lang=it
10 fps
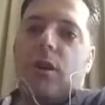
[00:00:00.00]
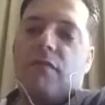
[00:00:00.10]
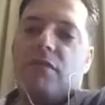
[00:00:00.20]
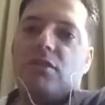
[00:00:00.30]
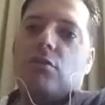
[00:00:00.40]

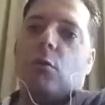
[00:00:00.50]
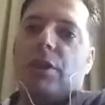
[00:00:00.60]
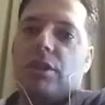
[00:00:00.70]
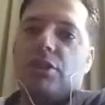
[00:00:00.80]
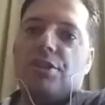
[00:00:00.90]
non ha
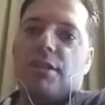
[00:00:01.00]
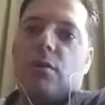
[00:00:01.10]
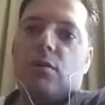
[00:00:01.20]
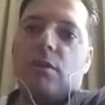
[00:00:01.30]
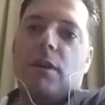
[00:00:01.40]
visto 15
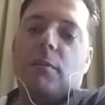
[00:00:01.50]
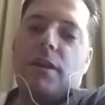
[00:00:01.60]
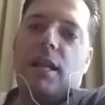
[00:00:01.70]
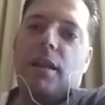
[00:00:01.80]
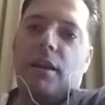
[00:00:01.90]
secondi
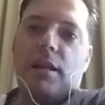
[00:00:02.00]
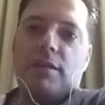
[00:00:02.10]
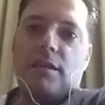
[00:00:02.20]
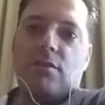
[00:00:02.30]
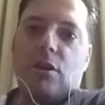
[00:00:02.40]
prima della
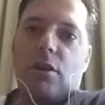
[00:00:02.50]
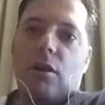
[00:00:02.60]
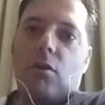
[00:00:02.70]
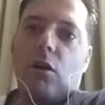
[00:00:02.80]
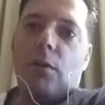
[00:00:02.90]
realizzazione del